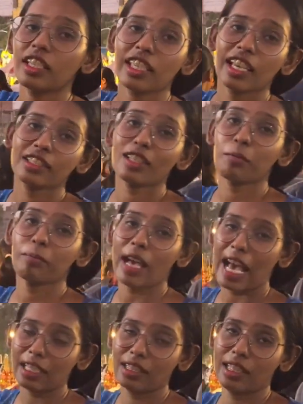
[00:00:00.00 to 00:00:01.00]
ये सब
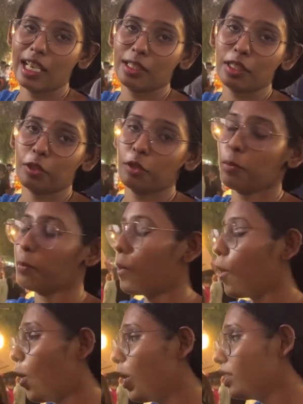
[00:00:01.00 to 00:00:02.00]
बैग्स देख सकते हो
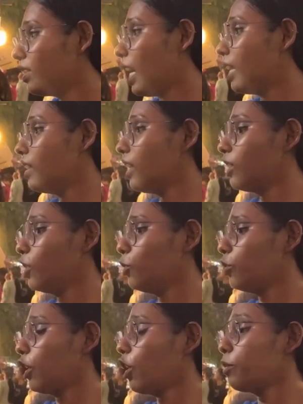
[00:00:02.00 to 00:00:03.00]
बहुत ज़्यादा
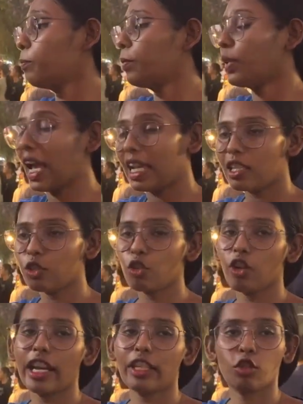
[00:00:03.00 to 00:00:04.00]
क्यूट है और प्राइस
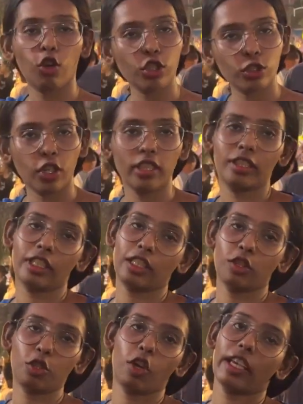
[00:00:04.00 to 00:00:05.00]
जो है
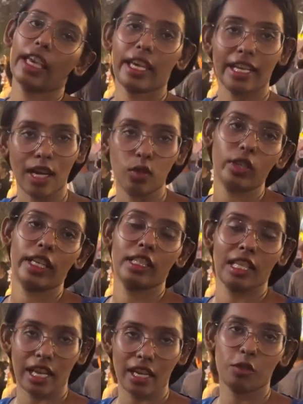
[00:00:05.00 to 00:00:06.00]
200-300 के अराउंड ही
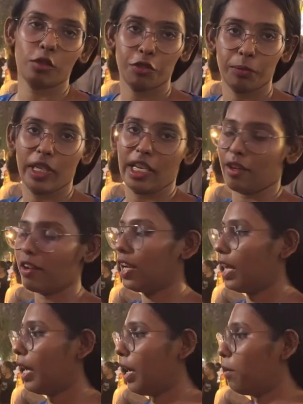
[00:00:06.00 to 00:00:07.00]
सारा कुछ मिलने
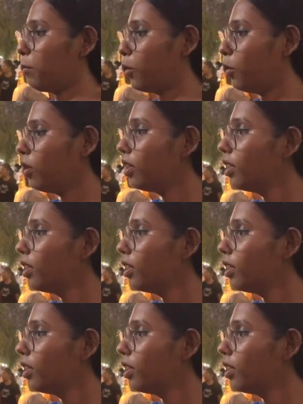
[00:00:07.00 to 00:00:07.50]
वाला है आपको